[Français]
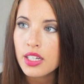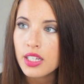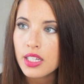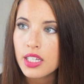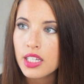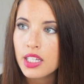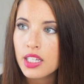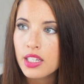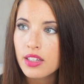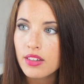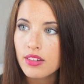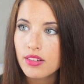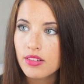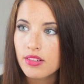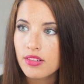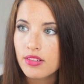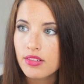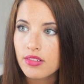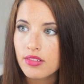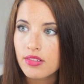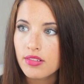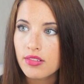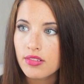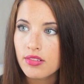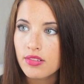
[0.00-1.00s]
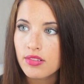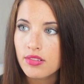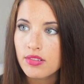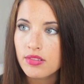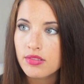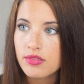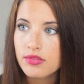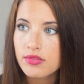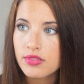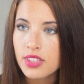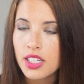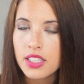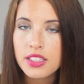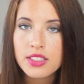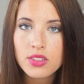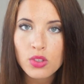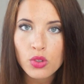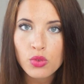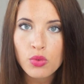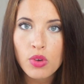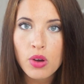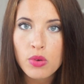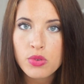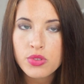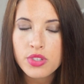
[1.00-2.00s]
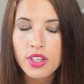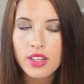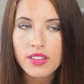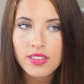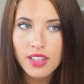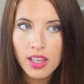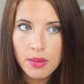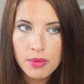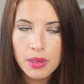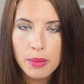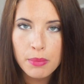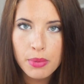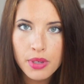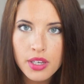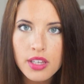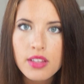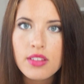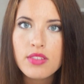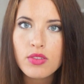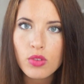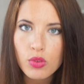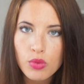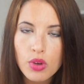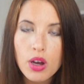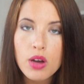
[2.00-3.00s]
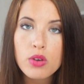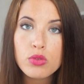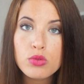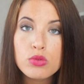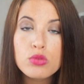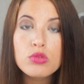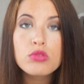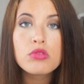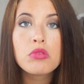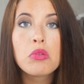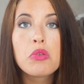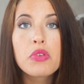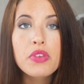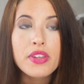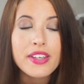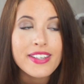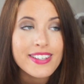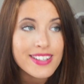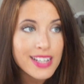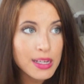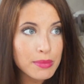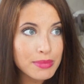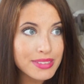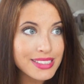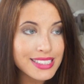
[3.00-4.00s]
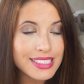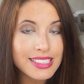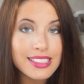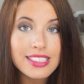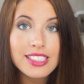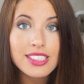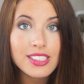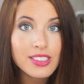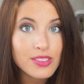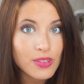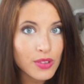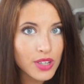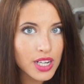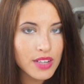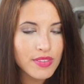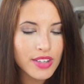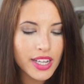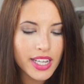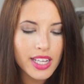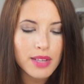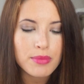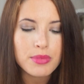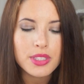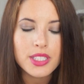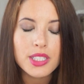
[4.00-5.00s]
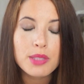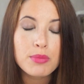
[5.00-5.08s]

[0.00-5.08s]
Et il y a des endroits où ça a très bien pris et des endroits où c'est comme si on n'avait rien mis.